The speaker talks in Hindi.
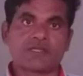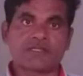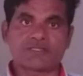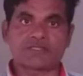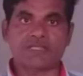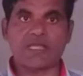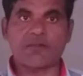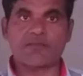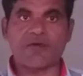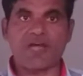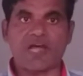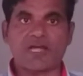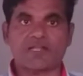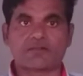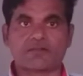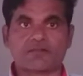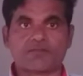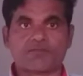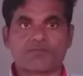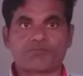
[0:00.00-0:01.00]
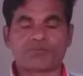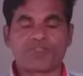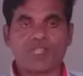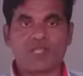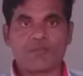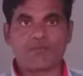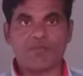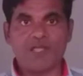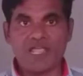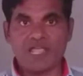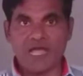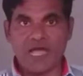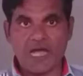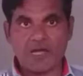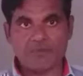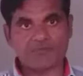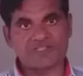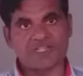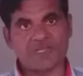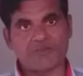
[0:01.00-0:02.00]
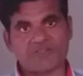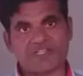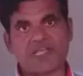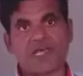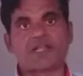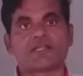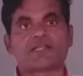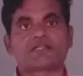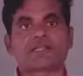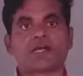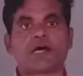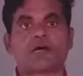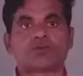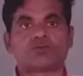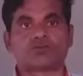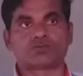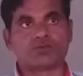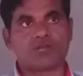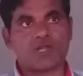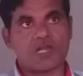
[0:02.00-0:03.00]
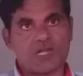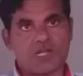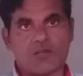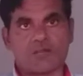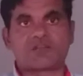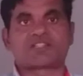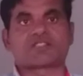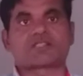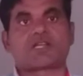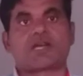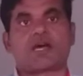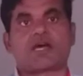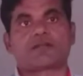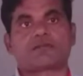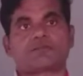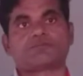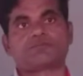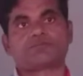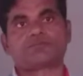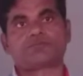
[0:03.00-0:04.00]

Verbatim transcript: इसके बाद मैं आपसे विदा लेता हूं नमस्कार